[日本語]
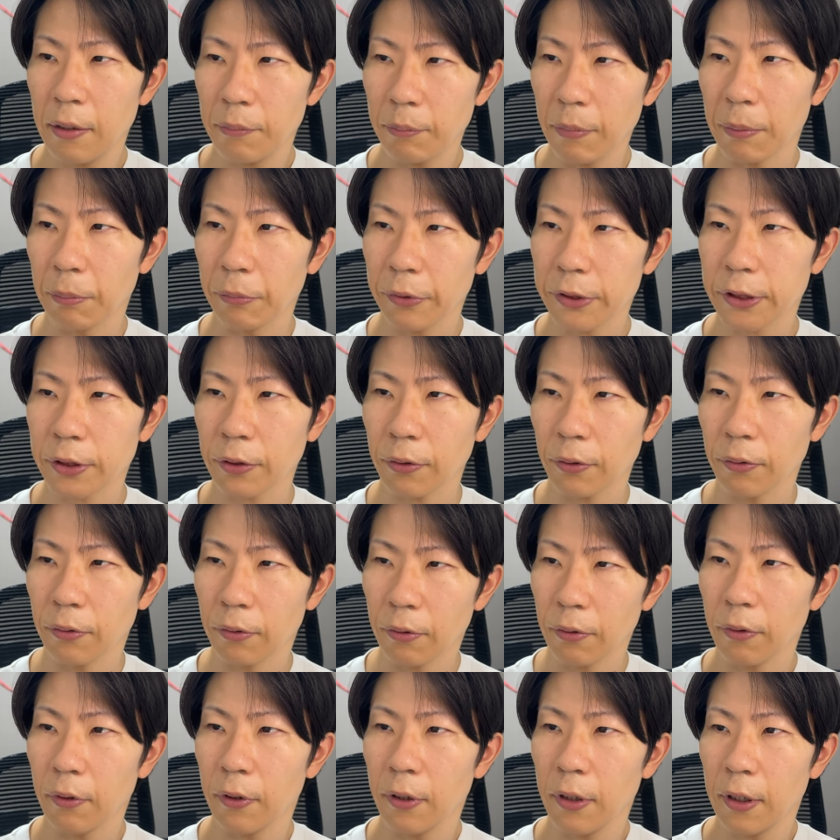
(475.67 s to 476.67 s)
まあ、もし今
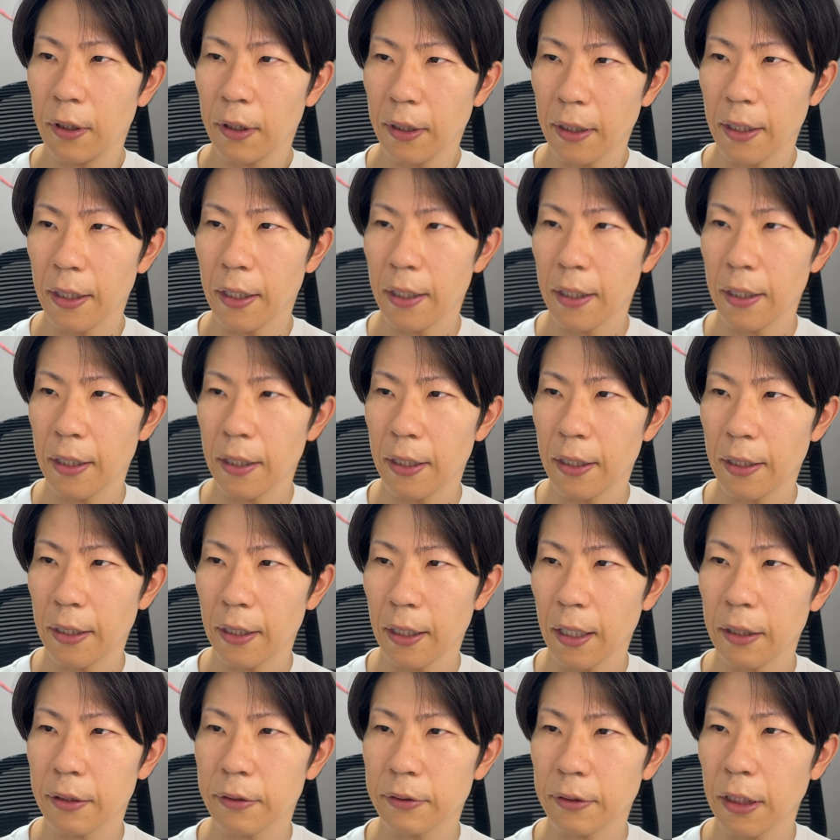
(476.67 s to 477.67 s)
後、
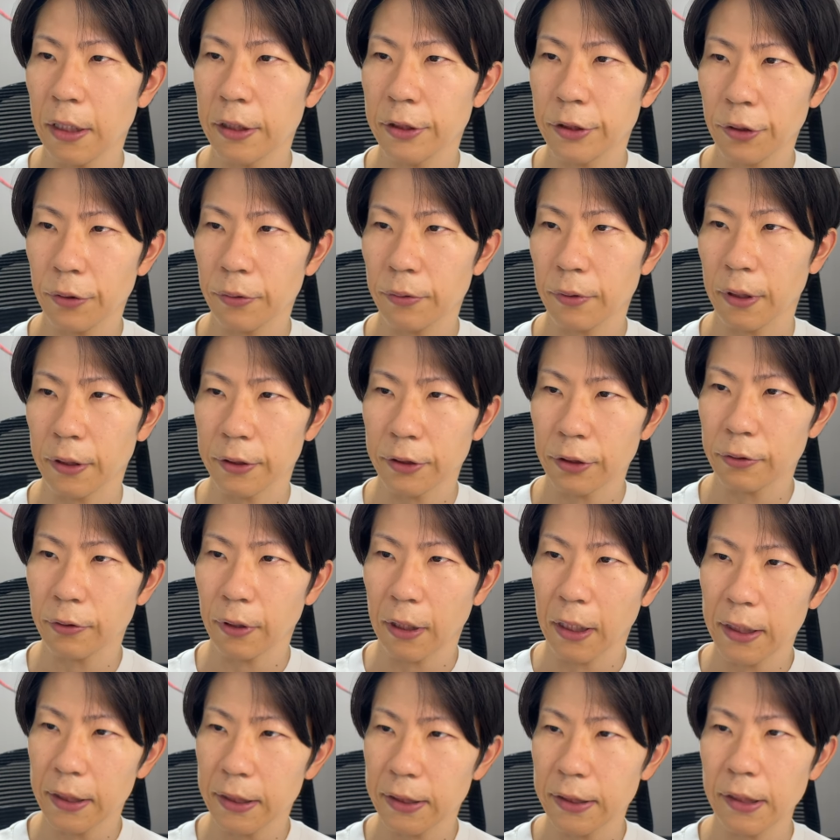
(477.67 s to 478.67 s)
えー、白内障とか、ちょっと
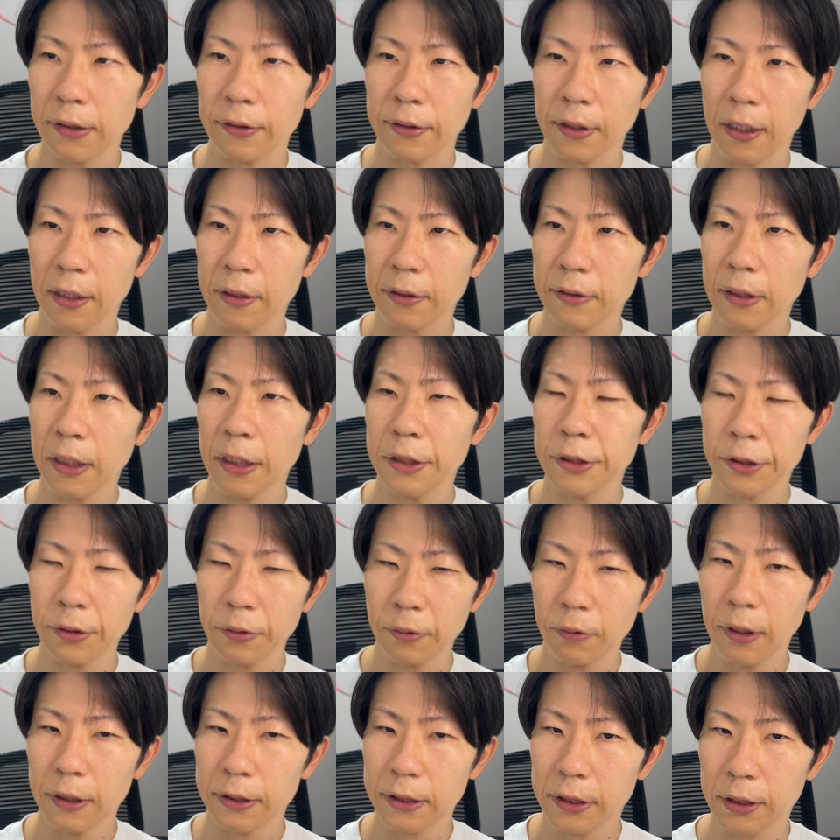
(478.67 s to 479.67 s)
ICL って白内
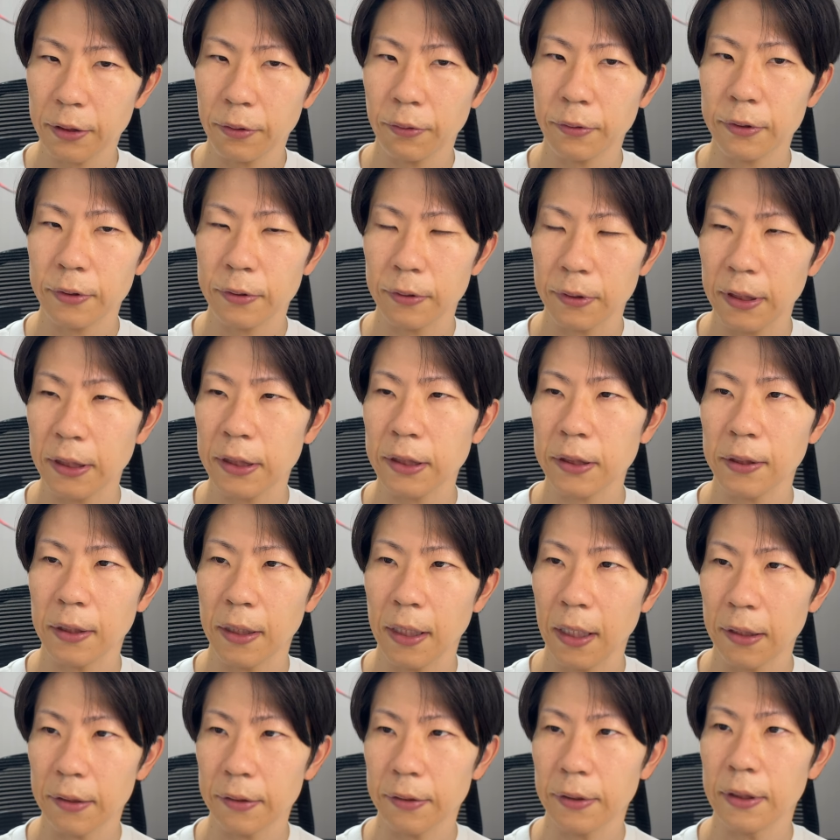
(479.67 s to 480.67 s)
障が進行するリスク
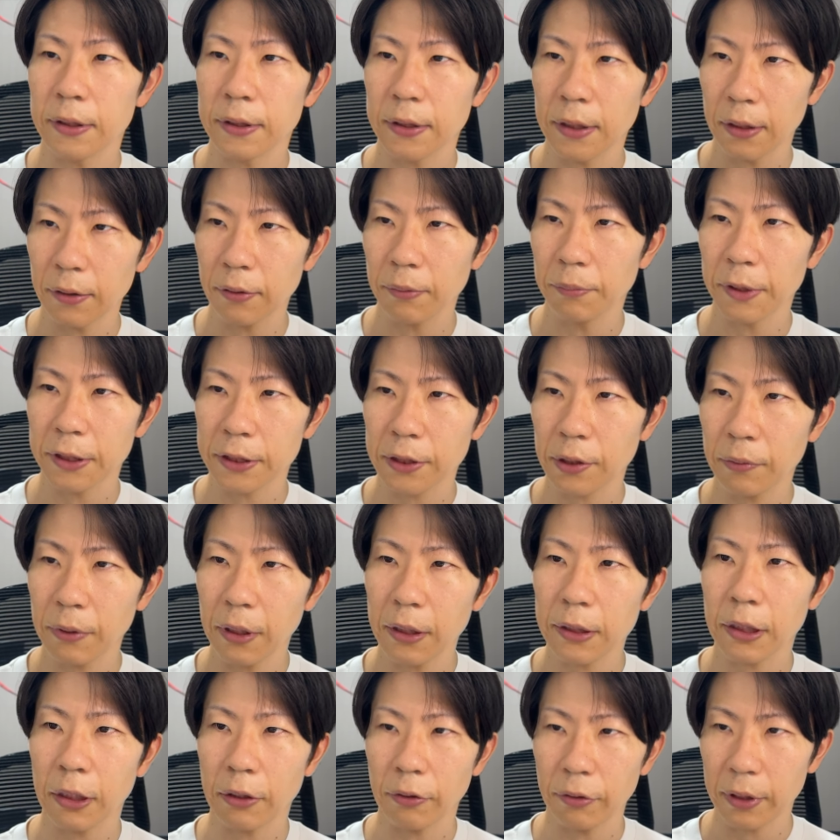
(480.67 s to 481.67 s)
があるんですけど、まあ、そう
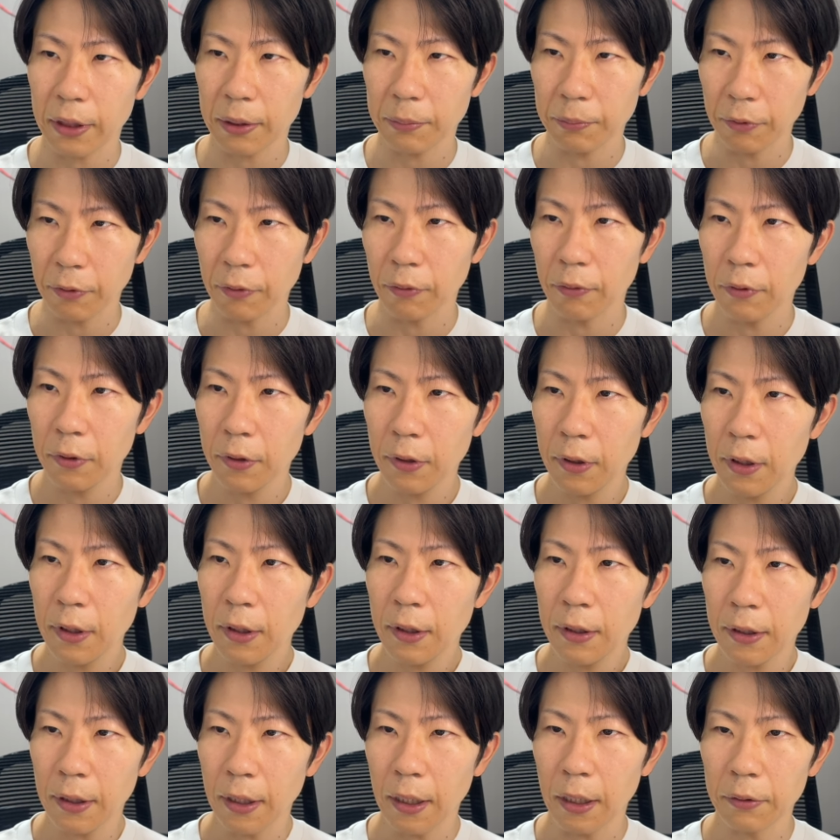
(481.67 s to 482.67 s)
なった時も、
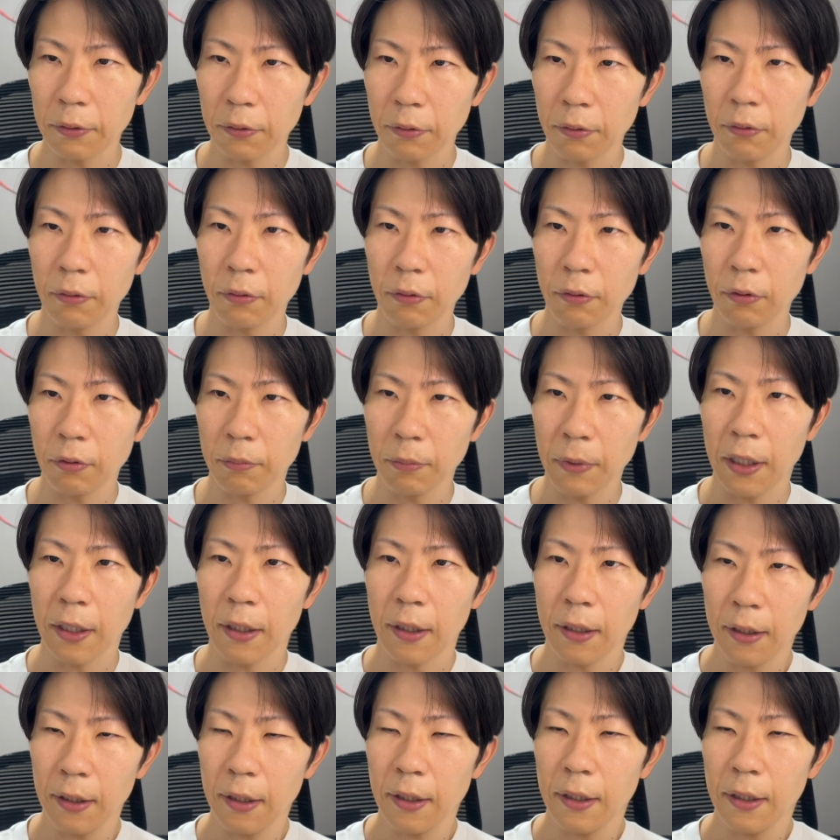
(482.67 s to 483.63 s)
あの、まあ、